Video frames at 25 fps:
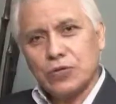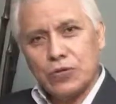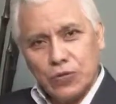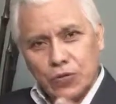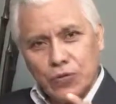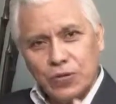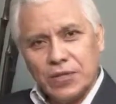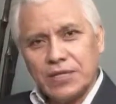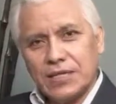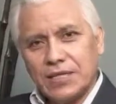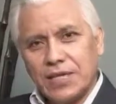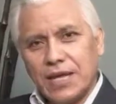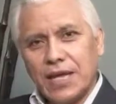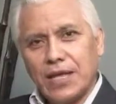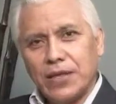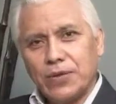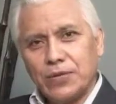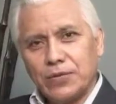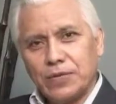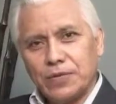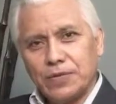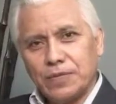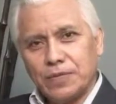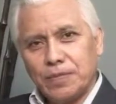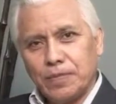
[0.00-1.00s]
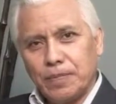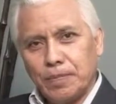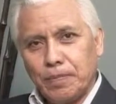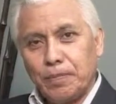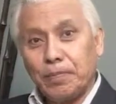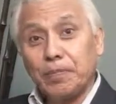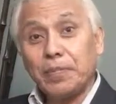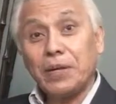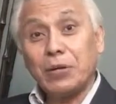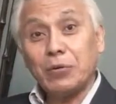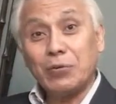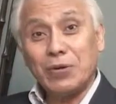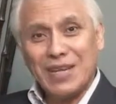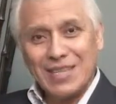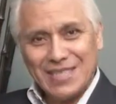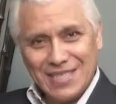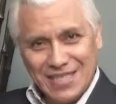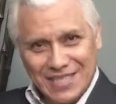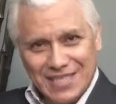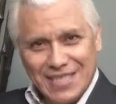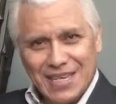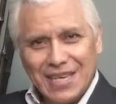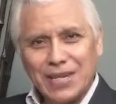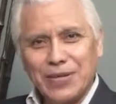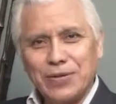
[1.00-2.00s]
no deseados, pero
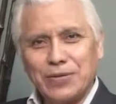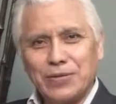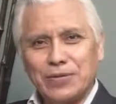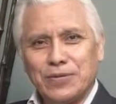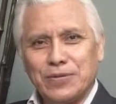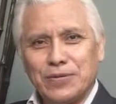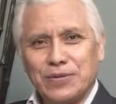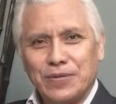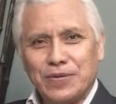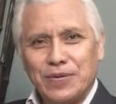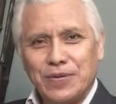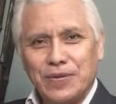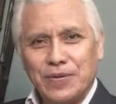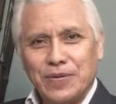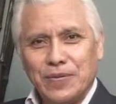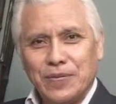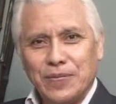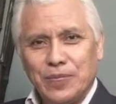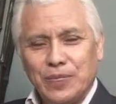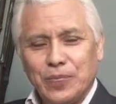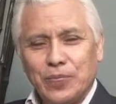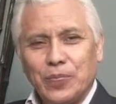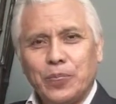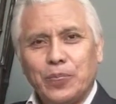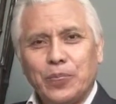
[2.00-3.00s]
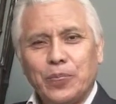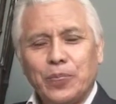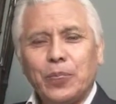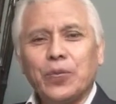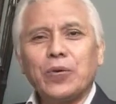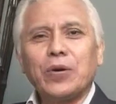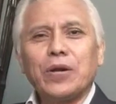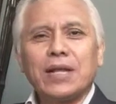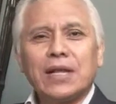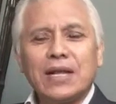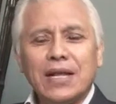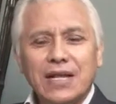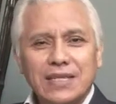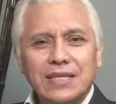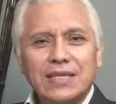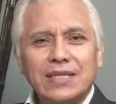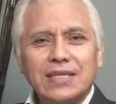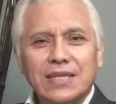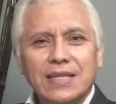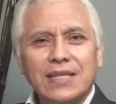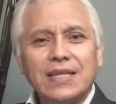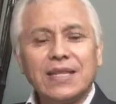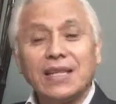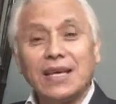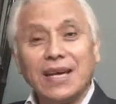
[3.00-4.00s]
necesarios, porque
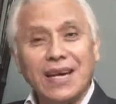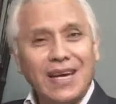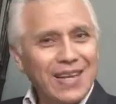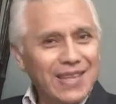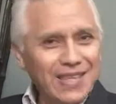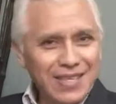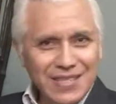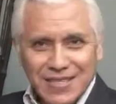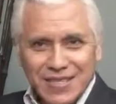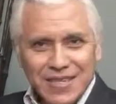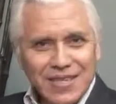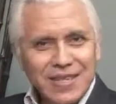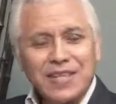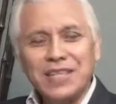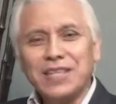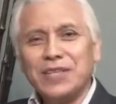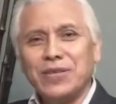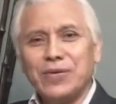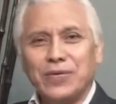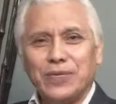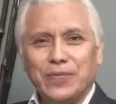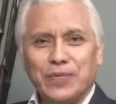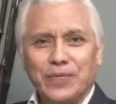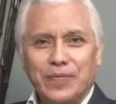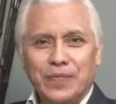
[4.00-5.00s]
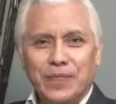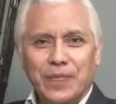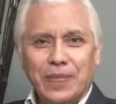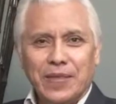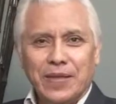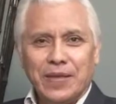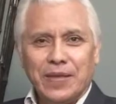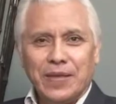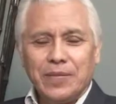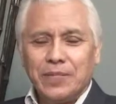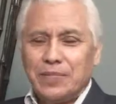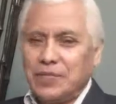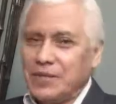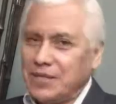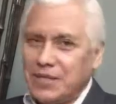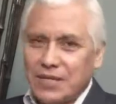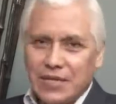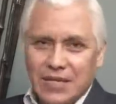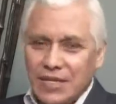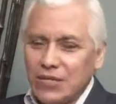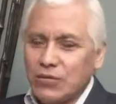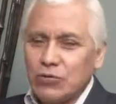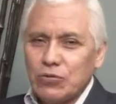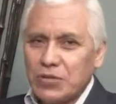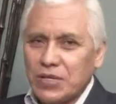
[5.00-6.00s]
necesita dejar de ser niño. Sin
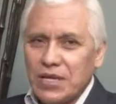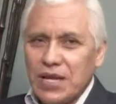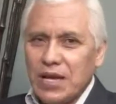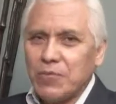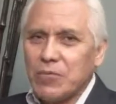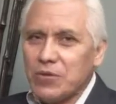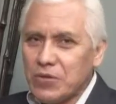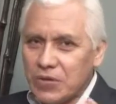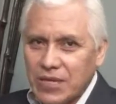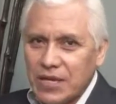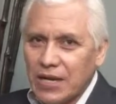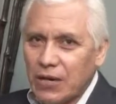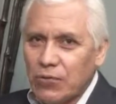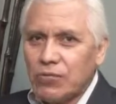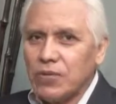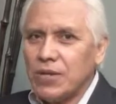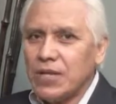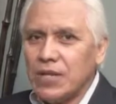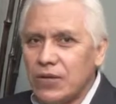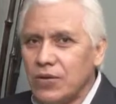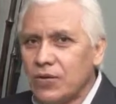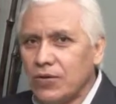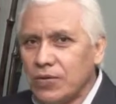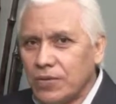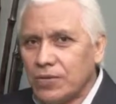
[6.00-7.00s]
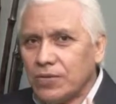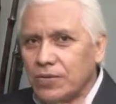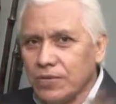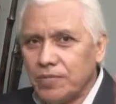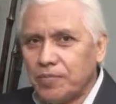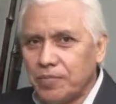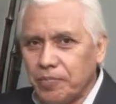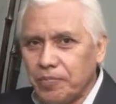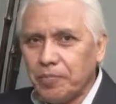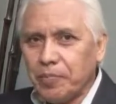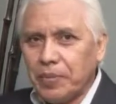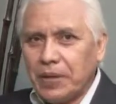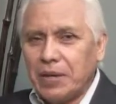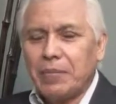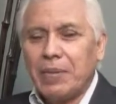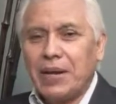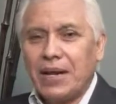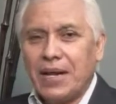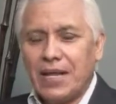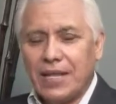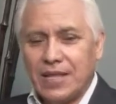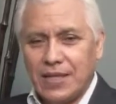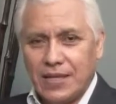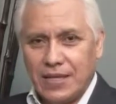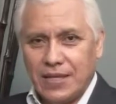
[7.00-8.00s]
esos cambios será un niño
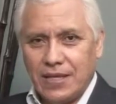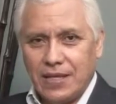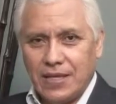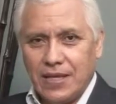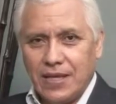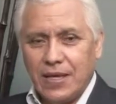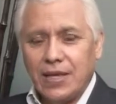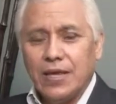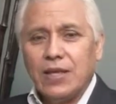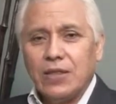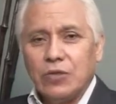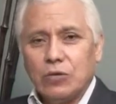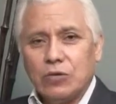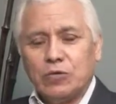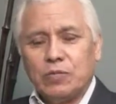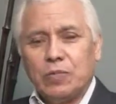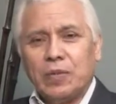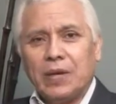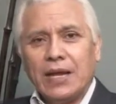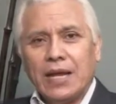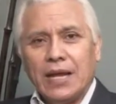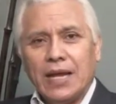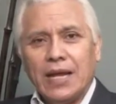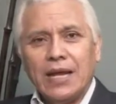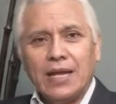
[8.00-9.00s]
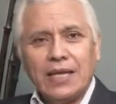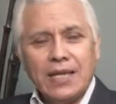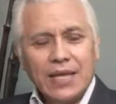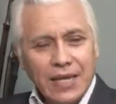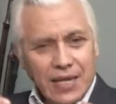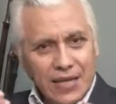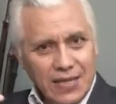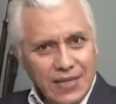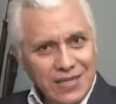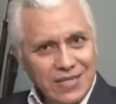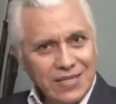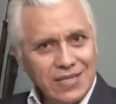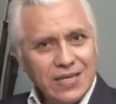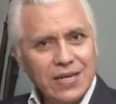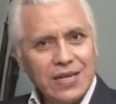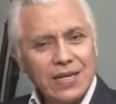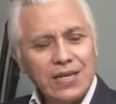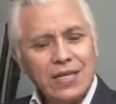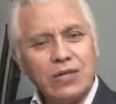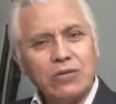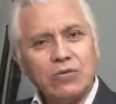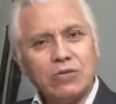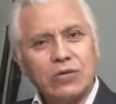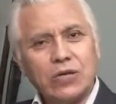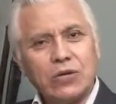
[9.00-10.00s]
permanente. Entonces, para que él deje de ser
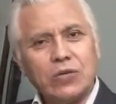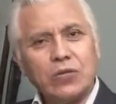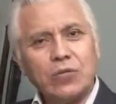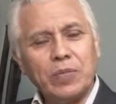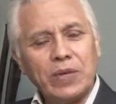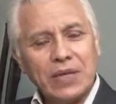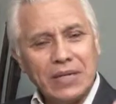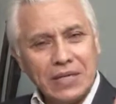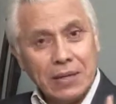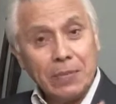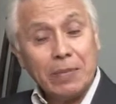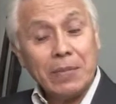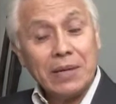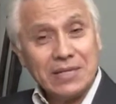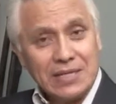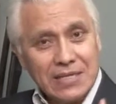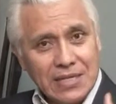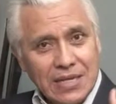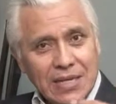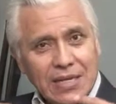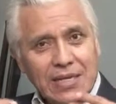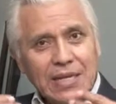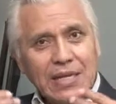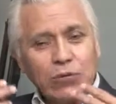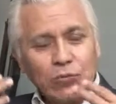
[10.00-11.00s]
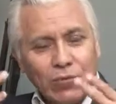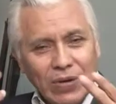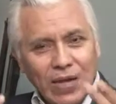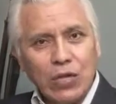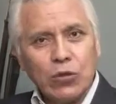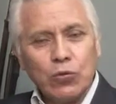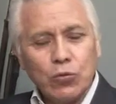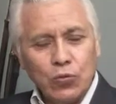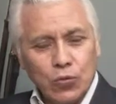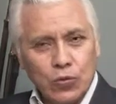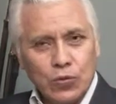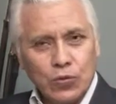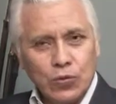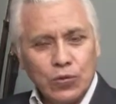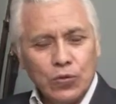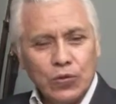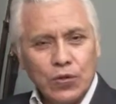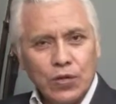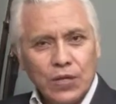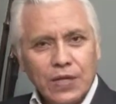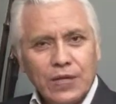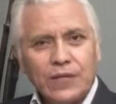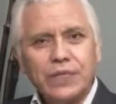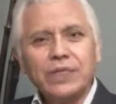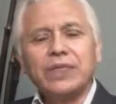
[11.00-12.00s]
niño y se convierta más tarde en un adulto,
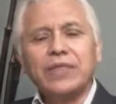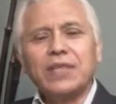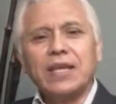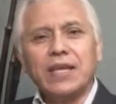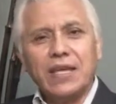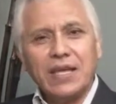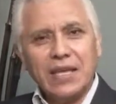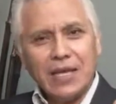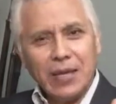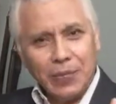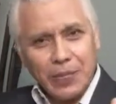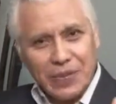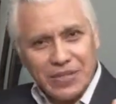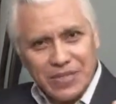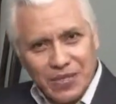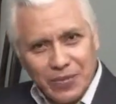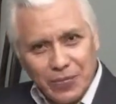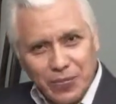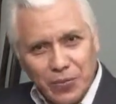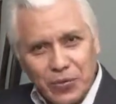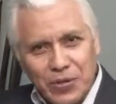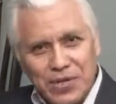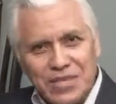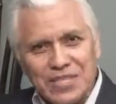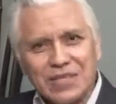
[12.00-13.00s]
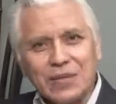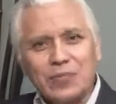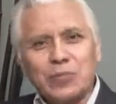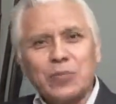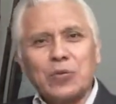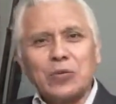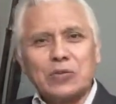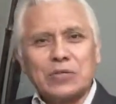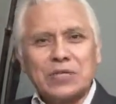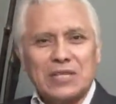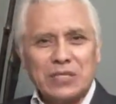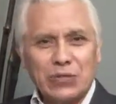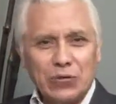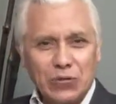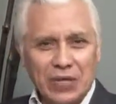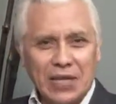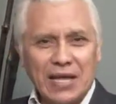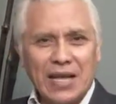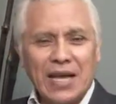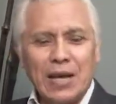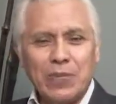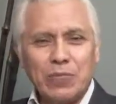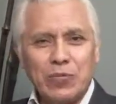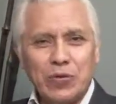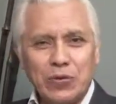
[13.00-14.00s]
tiene que pasar por este proceso de
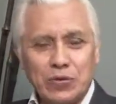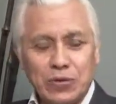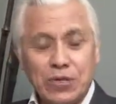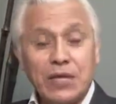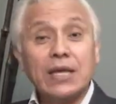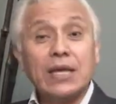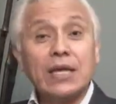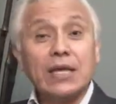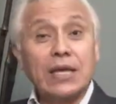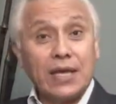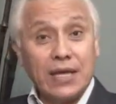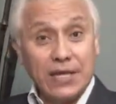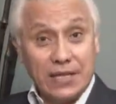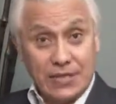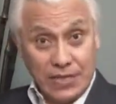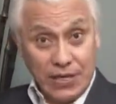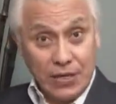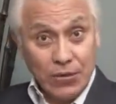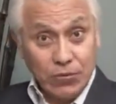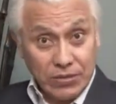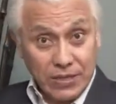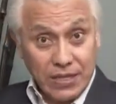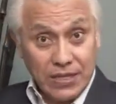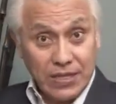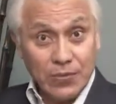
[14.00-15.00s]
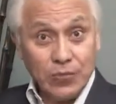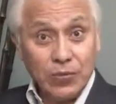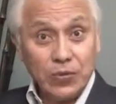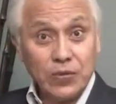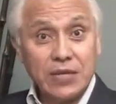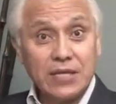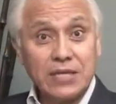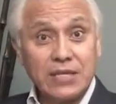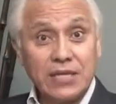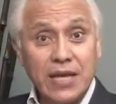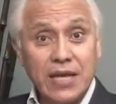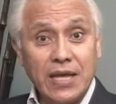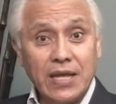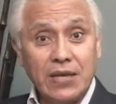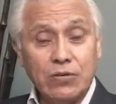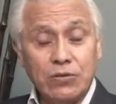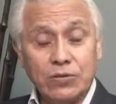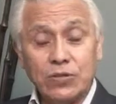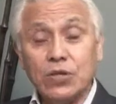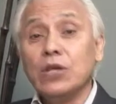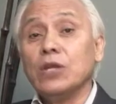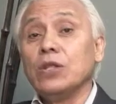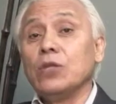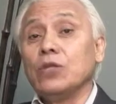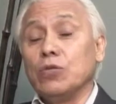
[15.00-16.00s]
cambios, que sí los atemoriza a
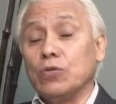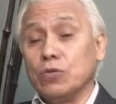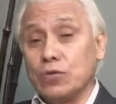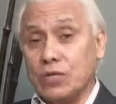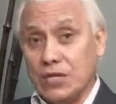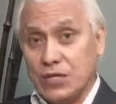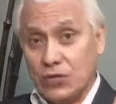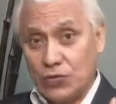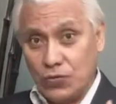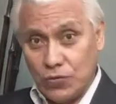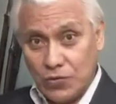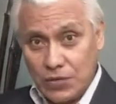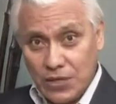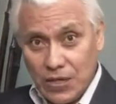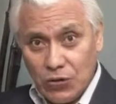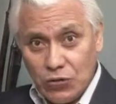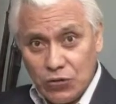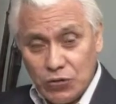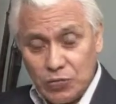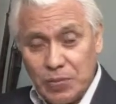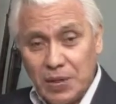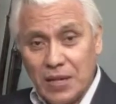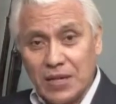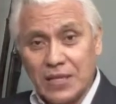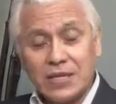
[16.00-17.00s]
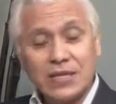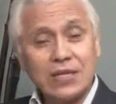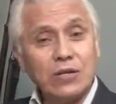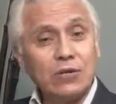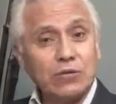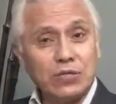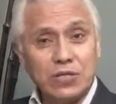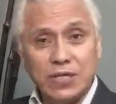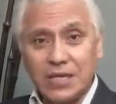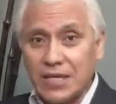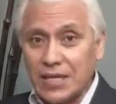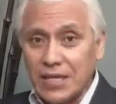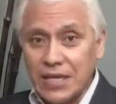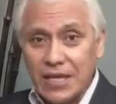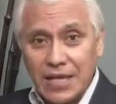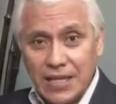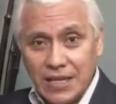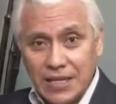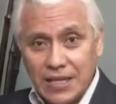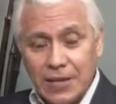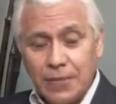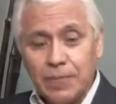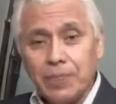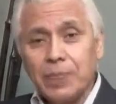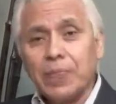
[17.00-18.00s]
ellos, nos asusta a los padres, nos
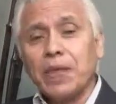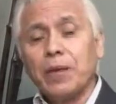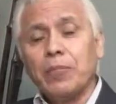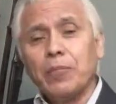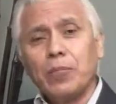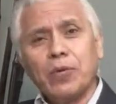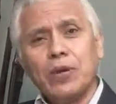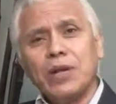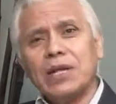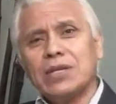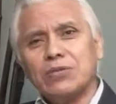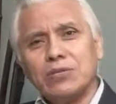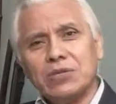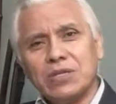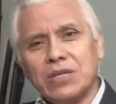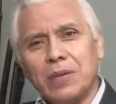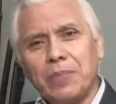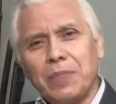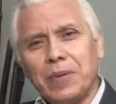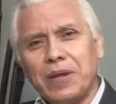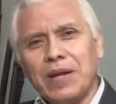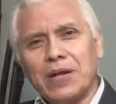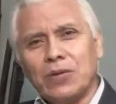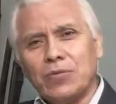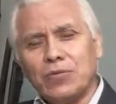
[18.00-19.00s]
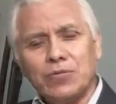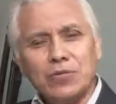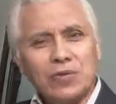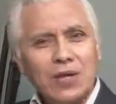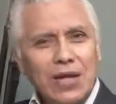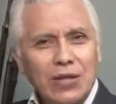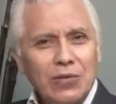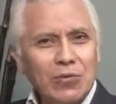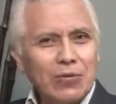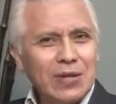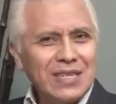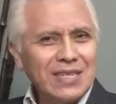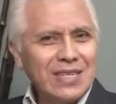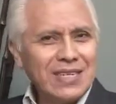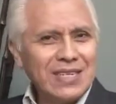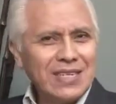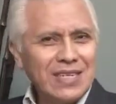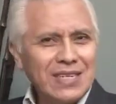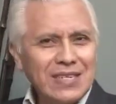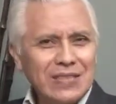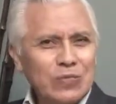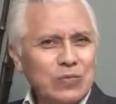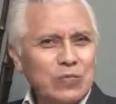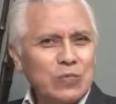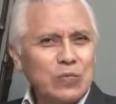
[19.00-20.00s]
inquieta. Por eso es que para algunos la
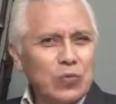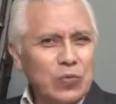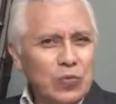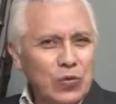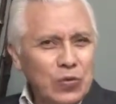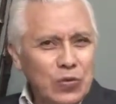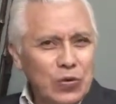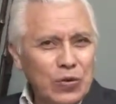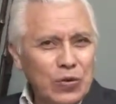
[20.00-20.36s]
adolescencia es muy